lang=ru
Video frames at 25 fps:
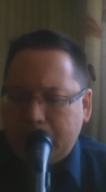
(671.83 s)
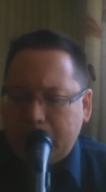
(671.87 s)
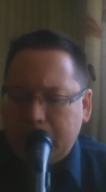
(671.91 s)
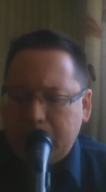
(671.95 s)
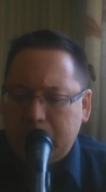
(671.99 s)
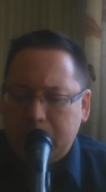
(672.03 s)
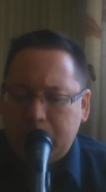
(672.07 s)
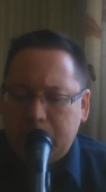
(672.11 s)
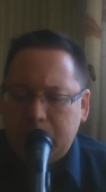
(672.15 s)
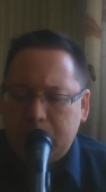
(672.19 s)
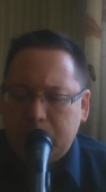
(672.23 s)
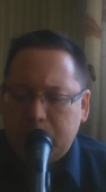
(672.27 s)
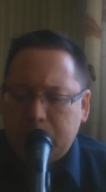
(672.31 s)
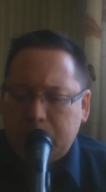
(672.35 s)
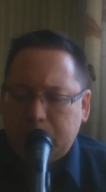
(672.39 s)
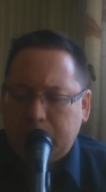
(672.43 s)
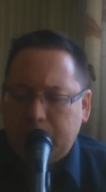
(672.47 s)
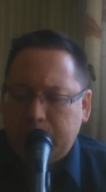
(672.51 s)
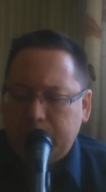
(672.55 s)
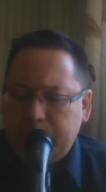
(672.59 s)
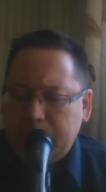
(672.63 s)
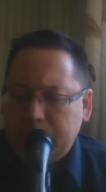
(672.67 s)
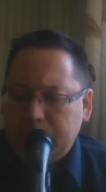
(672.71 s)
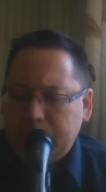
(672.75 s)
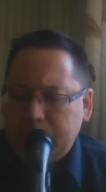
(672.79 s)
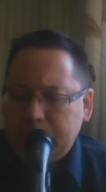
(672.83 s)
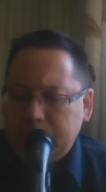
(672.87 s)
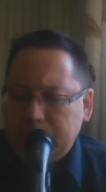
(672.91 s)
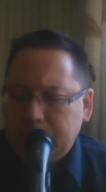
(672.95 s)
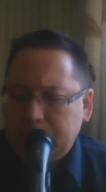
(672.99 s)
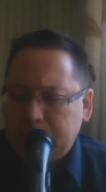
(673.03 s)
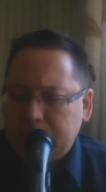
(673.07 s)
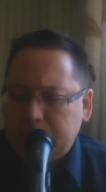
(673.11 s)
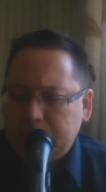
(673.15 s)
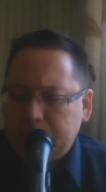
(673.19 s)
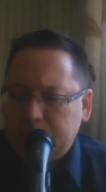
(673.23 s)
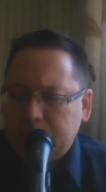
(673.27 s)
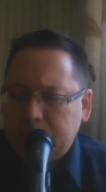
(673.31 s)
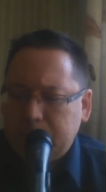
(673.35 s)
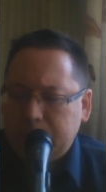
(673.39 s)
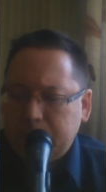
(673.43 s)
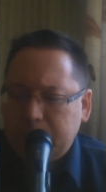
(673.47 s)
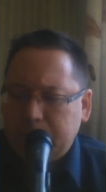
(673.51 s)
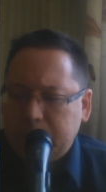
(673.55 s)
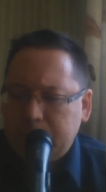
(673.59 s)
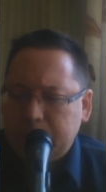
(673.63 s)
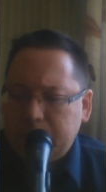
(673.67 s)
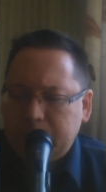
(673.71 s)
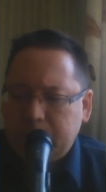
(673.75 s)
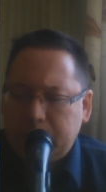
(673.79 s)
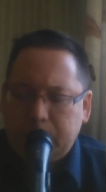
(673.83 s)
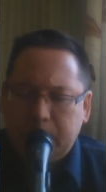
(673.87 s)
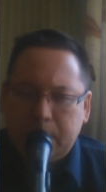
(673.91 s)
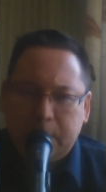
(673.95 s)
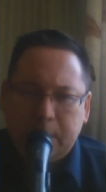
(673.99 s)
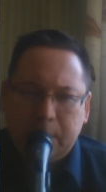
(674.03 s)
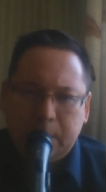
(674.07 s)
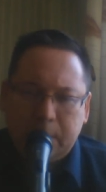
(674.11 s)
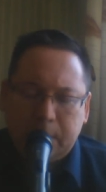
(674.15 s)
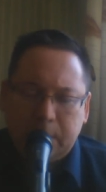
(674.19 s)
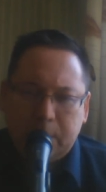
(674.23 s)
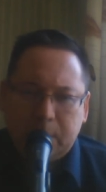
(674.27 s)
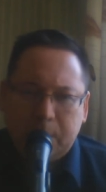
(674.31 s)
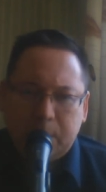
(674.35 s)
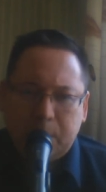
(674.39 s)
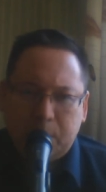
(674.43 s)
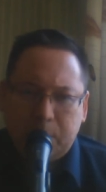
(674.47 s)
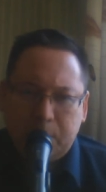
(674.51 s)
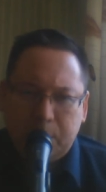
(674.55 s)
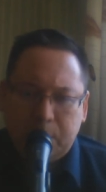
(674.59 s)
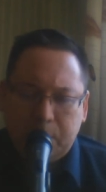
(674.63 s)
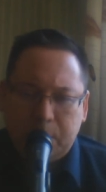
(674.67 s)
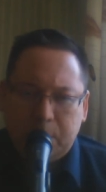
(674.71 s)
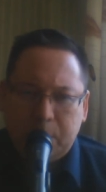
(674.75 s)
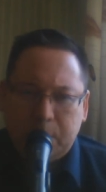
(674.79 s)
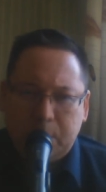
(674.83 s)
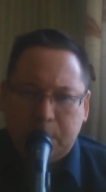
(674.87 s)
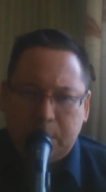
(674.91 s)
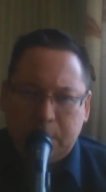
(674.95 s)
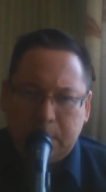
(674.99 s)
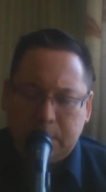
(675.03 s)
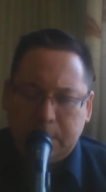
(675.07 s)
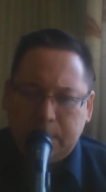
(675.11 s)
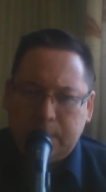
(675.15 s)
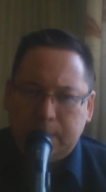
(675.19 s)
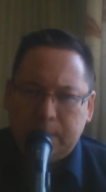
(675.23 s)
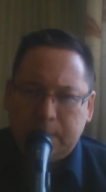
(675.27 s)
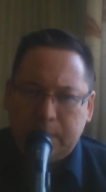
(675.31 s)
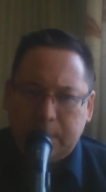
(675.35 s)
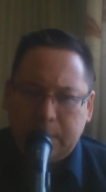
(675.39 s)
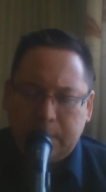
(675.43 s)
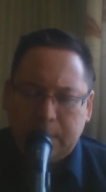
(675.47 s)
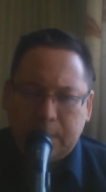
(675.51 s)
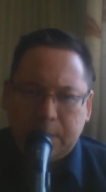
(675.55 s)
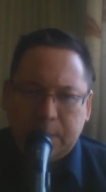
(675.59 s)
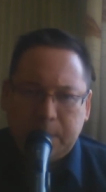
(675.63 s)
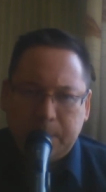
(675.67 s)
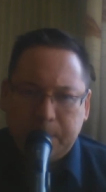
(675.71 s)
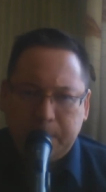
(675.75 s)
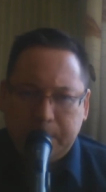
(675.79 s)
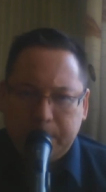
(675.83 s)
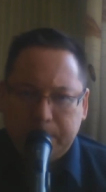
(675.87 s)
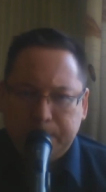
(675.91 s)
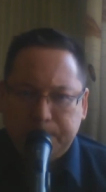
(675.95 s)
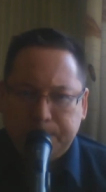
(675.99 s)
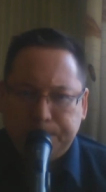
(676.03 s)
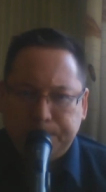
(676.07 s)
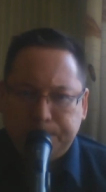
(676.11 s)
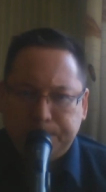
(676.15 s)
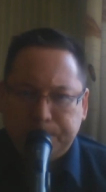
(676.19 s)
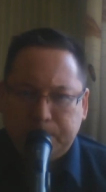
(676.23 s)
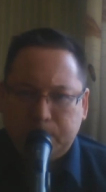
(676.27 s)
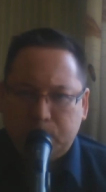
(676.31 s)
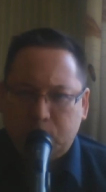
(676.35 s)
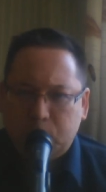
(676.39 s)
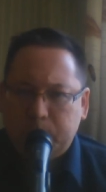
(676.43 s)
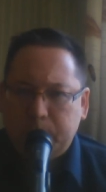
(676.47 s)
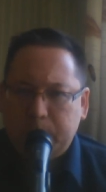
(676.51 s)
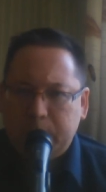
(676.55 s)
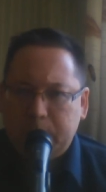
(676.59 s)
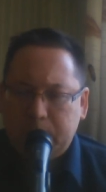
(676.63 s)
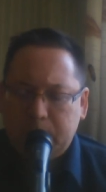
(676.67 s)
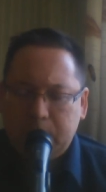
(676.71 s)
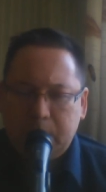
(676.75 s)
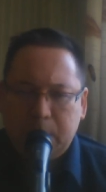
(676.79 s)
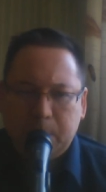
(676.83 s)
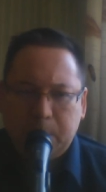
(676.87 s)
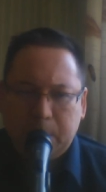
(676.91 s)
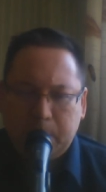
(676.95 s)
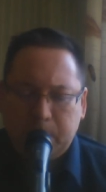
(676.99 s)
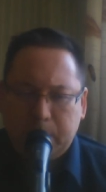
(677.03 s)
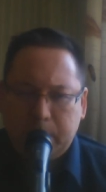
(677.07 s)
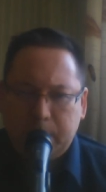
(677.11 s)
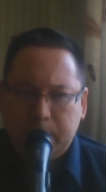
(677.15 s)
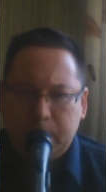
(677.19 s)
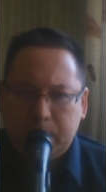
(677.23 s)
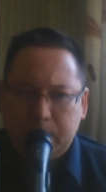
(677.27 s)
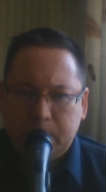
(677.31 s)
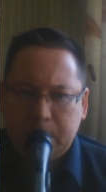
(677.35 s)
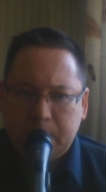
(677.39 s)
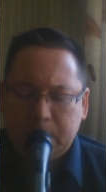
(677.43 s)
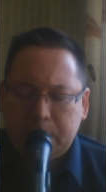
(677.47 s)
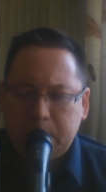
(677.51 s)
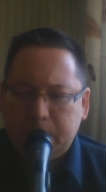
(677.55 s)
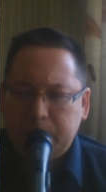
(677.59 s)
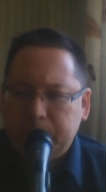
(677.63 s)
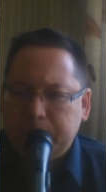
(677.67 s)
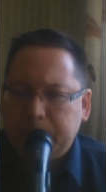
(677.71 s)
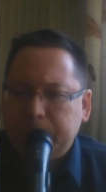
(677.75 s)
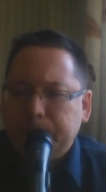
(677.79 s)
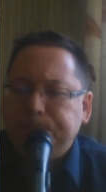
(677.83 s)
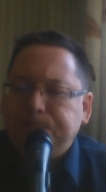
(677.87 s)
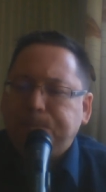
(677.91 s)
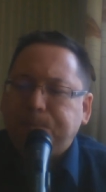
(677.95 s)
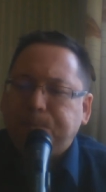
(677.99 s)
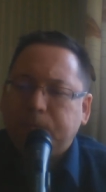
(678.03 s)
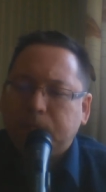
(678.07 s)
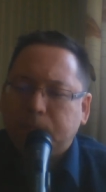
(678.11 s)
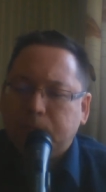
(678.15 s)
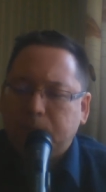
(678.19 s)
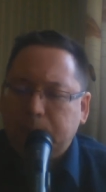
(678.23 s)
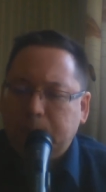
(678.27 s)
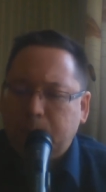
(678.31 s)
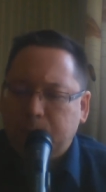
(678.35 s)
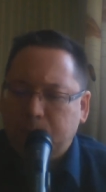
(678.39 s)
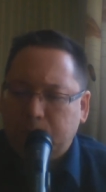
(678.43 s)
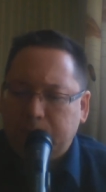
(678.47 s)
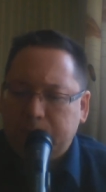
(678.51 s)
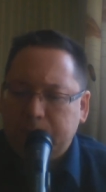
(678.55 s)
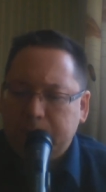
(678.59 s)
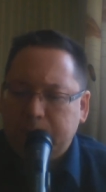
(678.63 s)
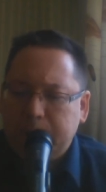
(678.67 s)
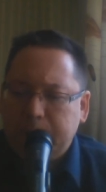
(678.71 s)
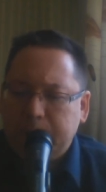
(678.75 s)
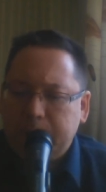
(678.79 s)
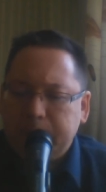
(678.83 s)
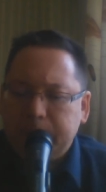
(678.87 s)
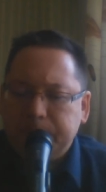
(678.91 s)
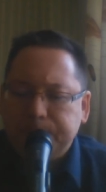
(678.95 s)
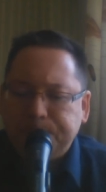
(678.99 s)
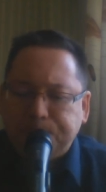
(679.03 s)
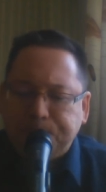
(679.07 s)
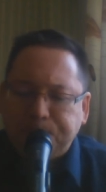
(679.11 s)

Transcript: И человек совершает какие-то очень существенные ошибки, может быть, даже непоправимые ошибки. И много теряет.